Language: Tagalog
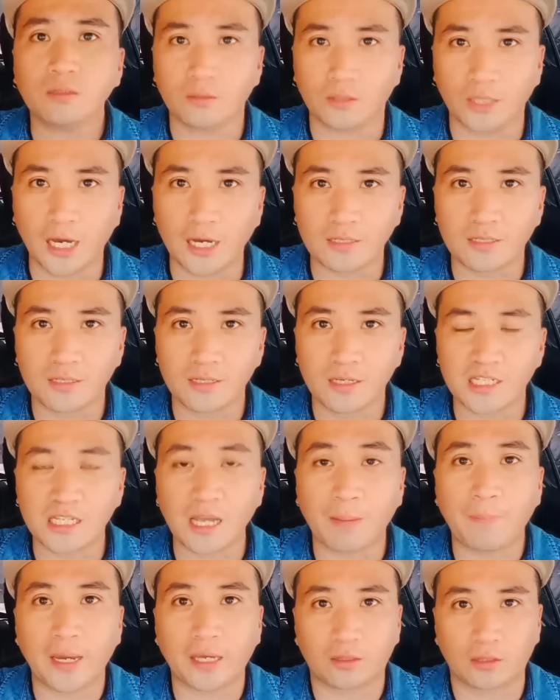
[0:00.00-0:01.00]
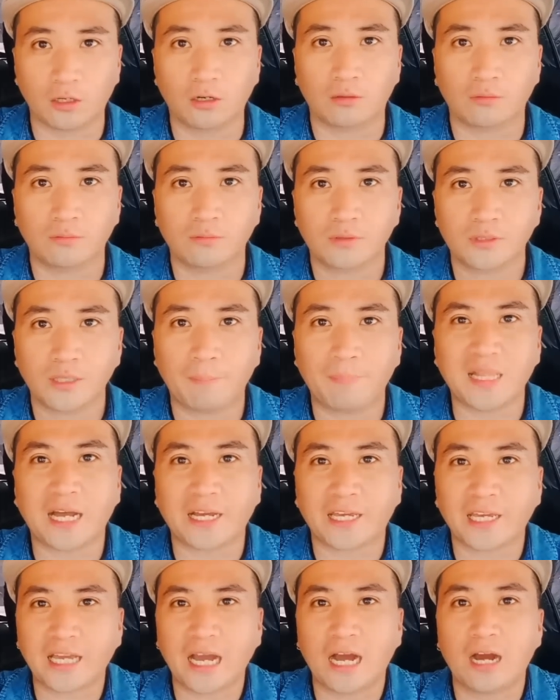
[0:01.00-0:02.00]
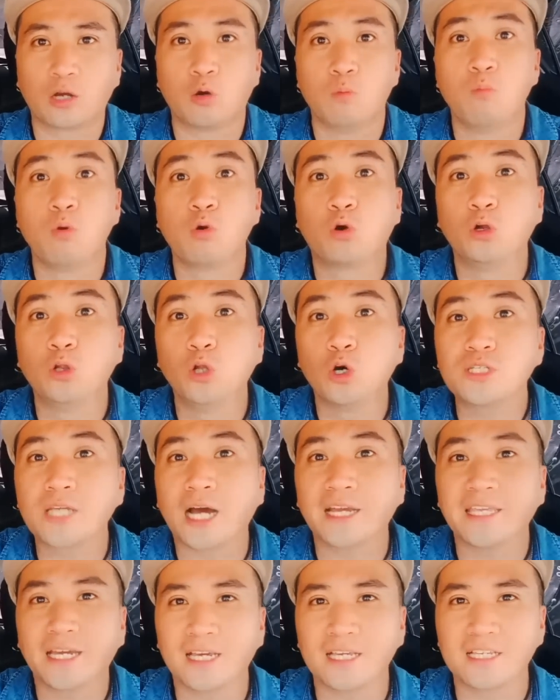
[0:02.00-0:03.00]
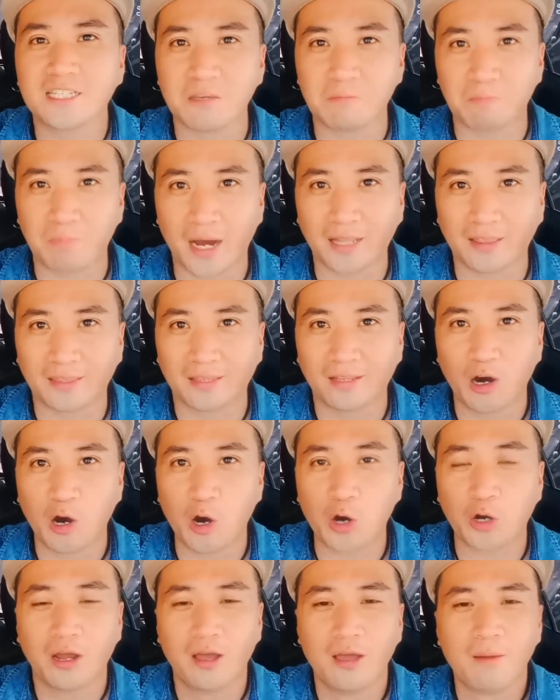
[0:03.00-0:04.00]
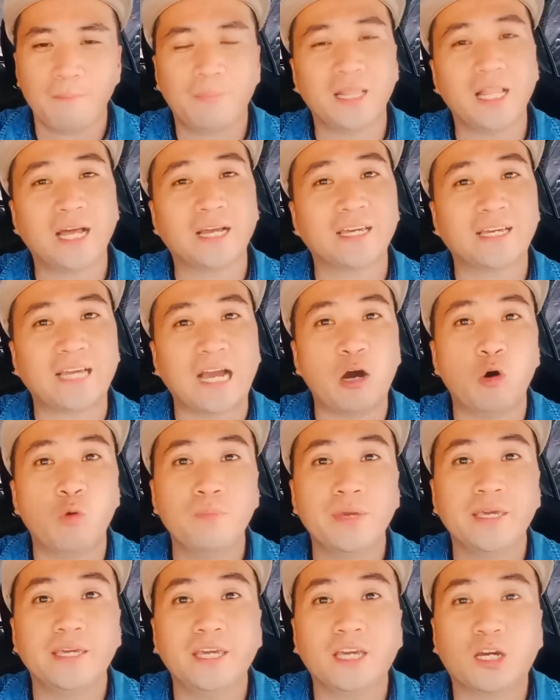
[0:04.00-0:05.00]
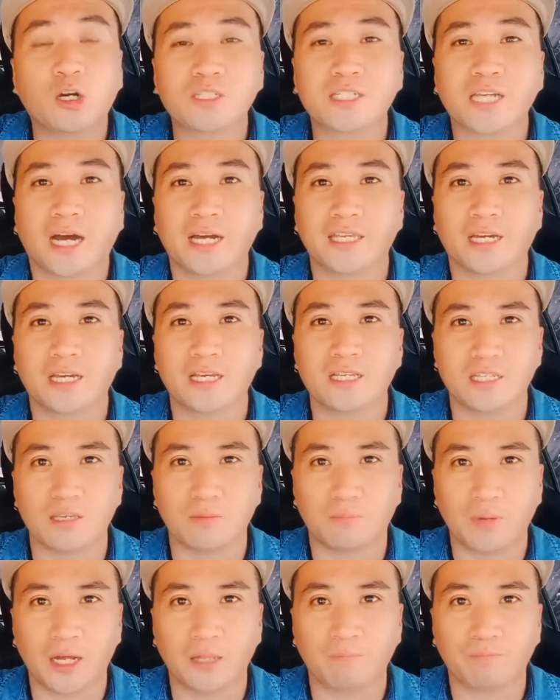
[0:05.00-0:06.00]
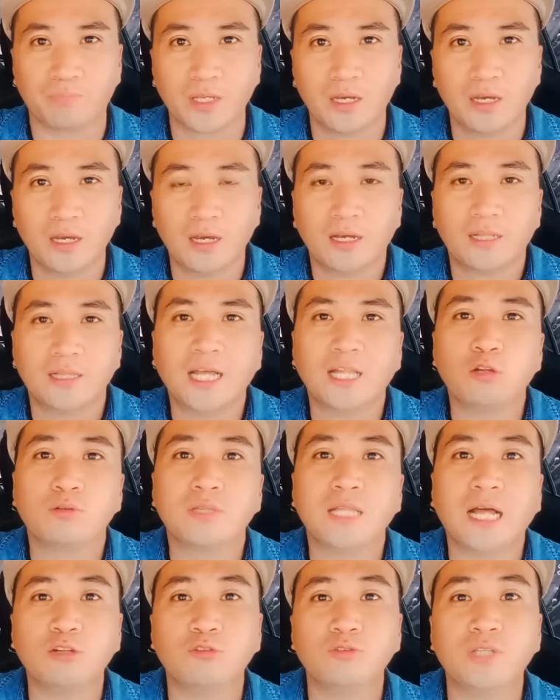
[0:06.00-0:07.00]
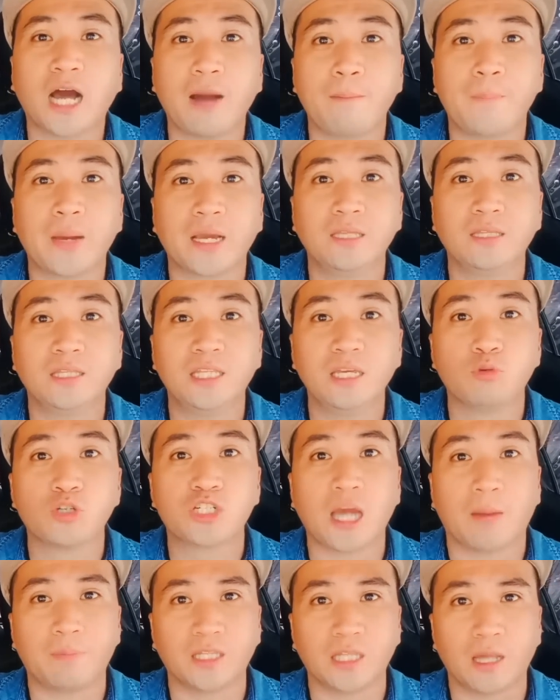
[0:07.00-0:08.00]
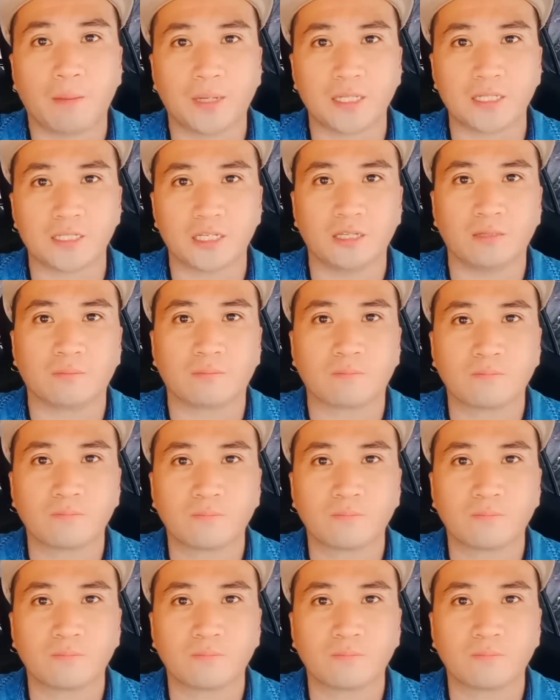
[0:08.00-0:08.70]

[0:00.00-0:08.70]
Yes, isa pa ito na palagi kang gumugulo sa kanyang isipan or palagi kang umiikot sa kanyang isipan. Lalong-lalo na kapag hindi mo siya pinapansin.